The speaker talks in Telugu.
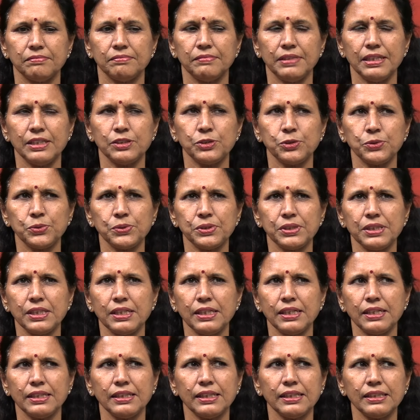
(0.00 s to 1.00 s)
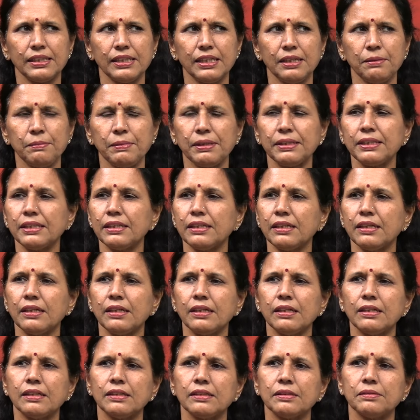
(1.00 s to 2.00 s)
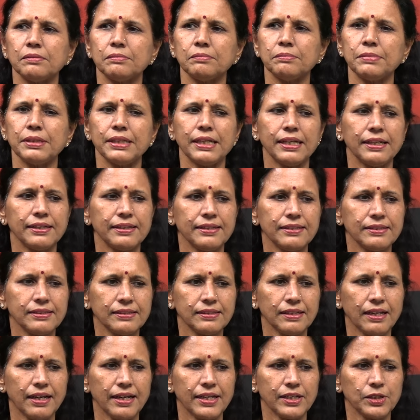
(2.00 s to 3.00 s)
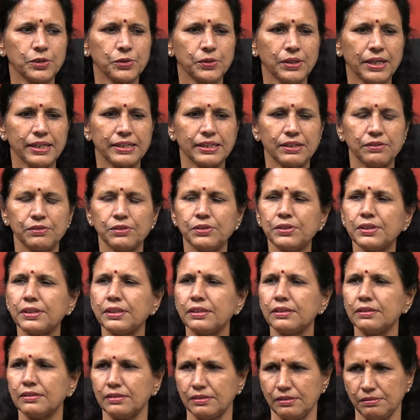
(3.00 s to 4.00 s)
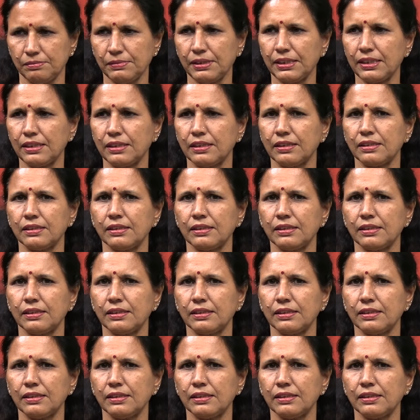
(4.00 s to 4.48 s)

మీరు చూస్తే కనుకైతే ఈ మధ్యన బీఆర్ఎస్ నాయకుడు ఆయన ఎవరు మన